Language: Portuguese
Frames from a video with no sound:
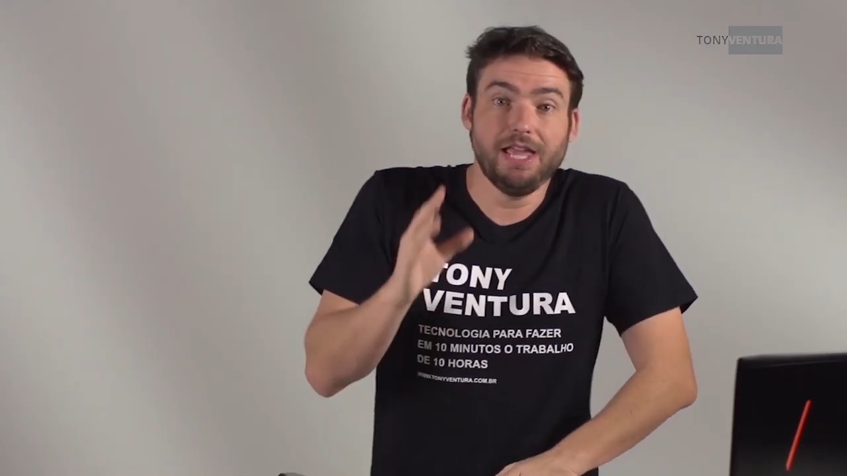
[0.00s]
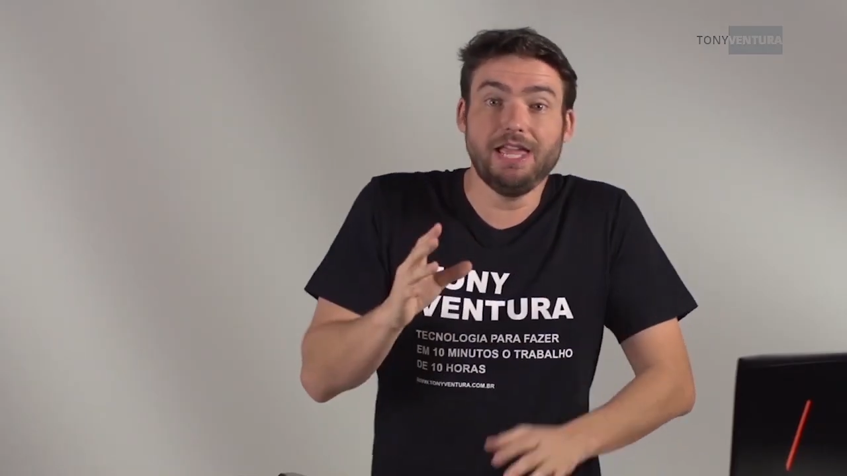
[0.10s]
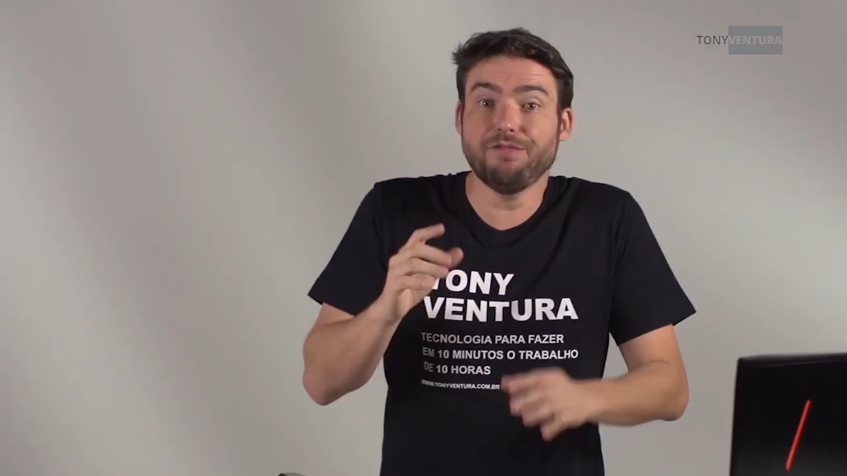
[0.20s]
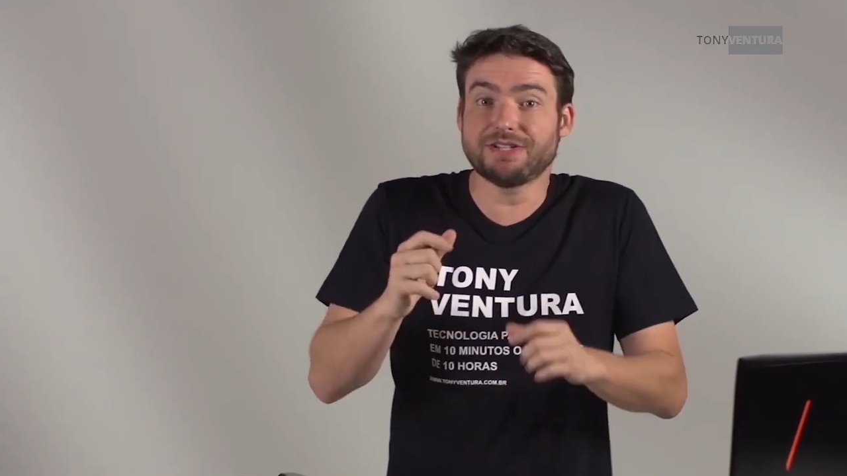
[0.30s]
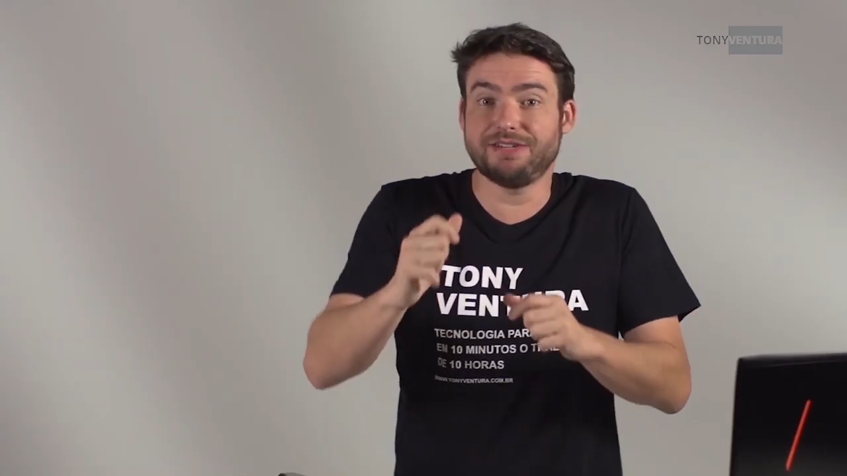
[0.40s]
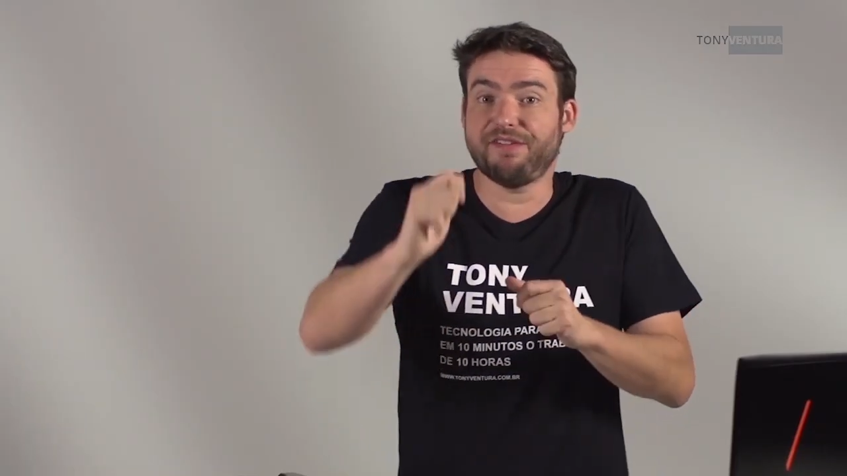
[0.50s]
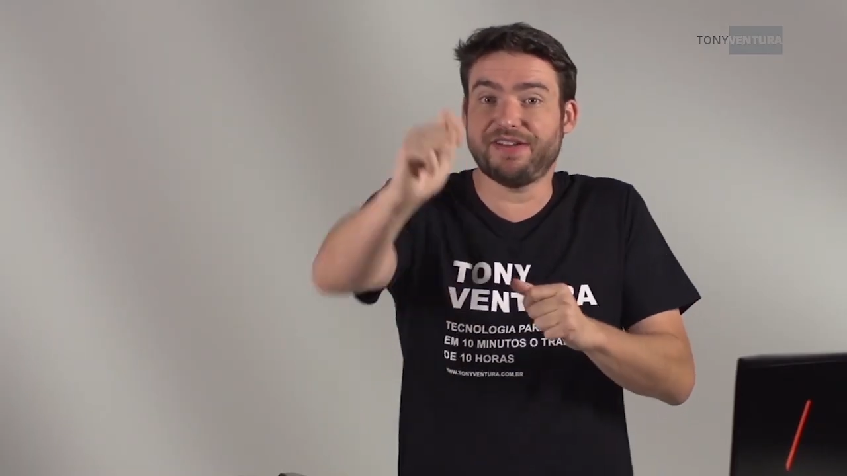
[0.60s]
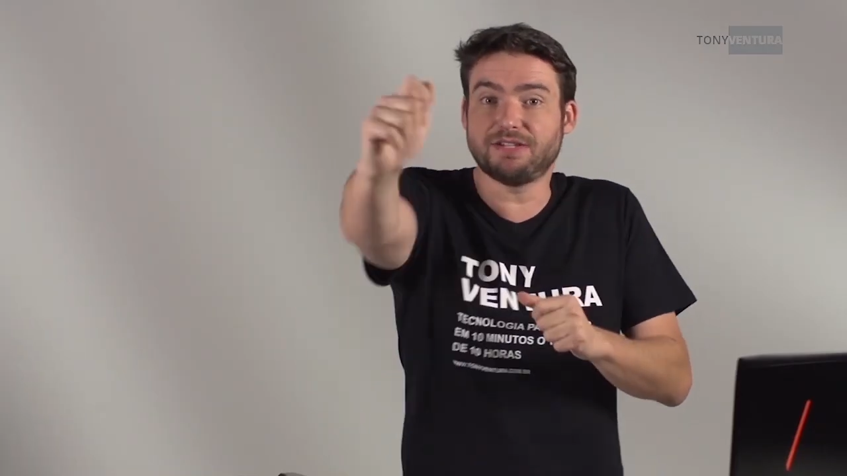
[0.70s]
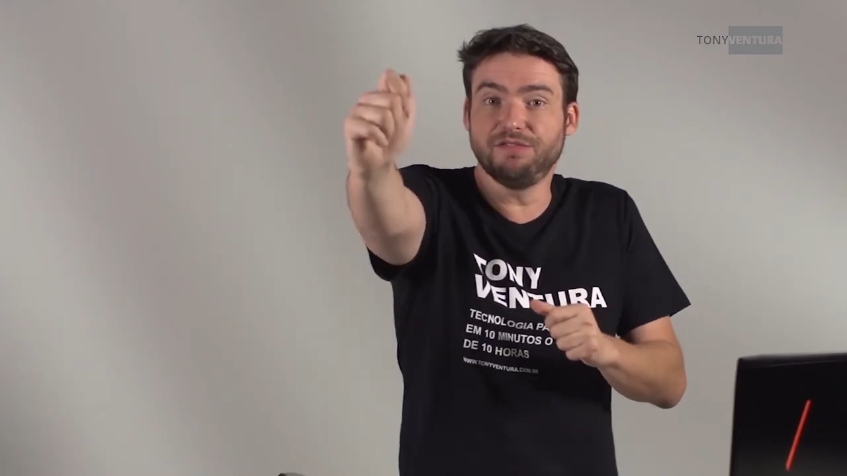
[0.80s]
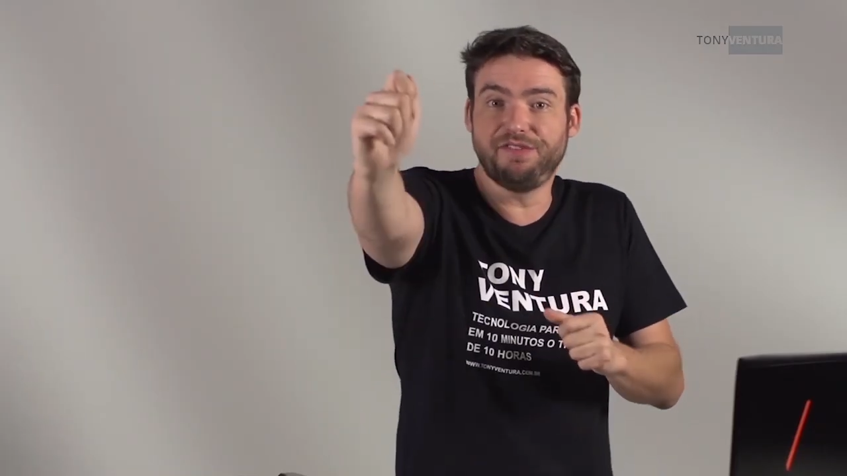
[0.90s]
E você vai
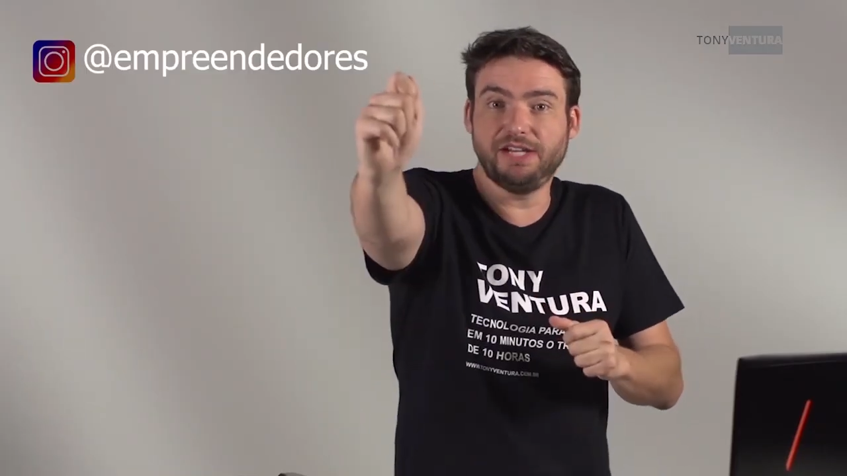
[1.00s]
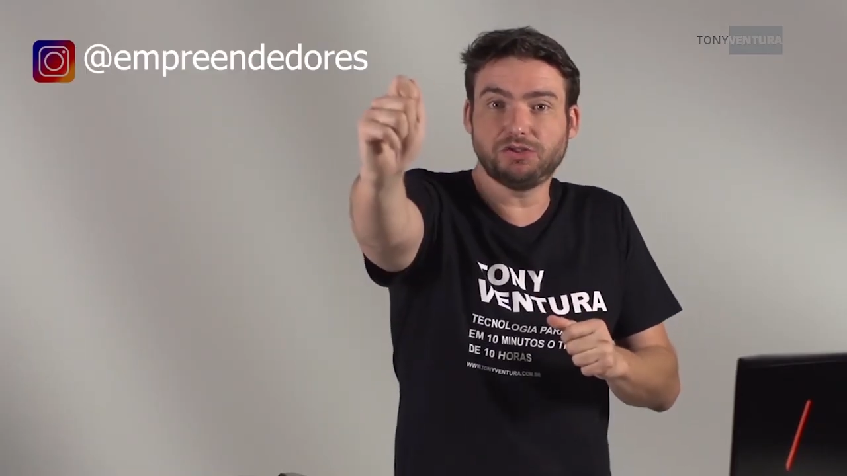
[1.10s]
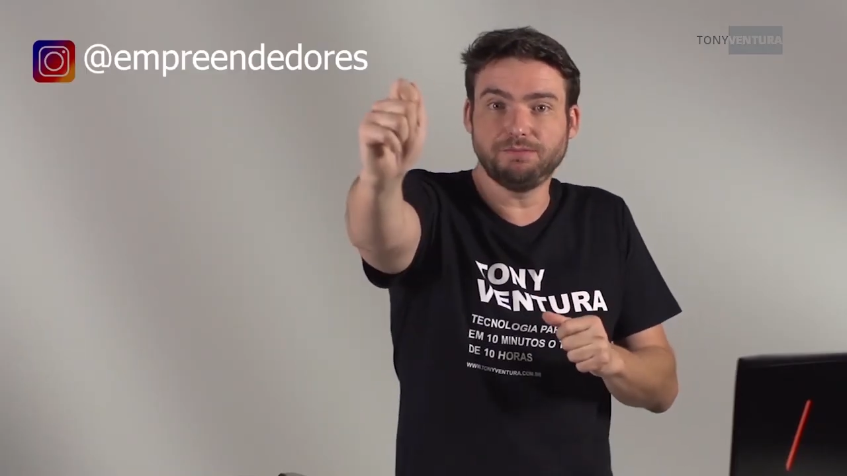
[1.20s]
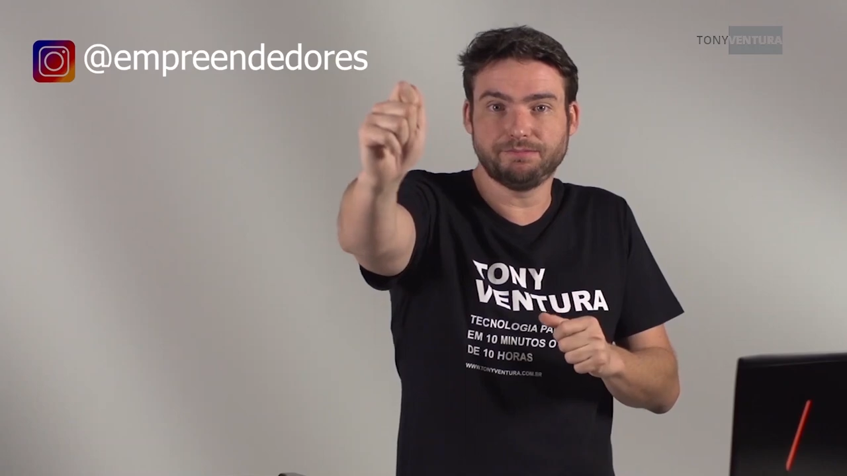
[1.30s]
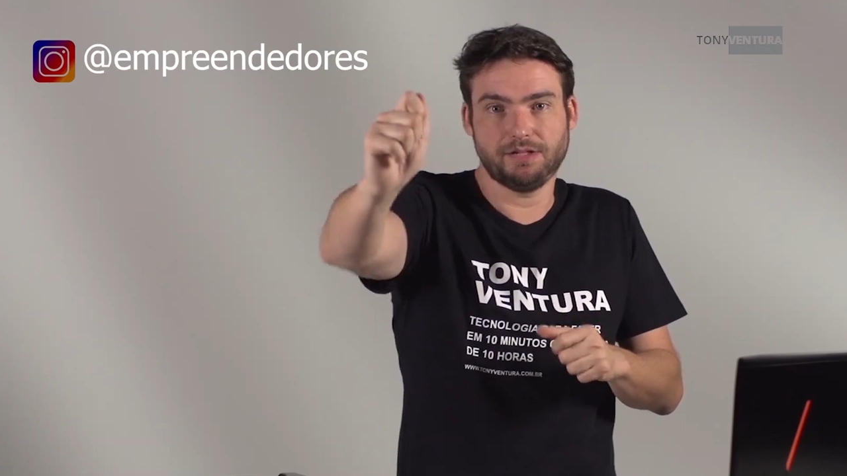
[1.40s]
fazendo vídeo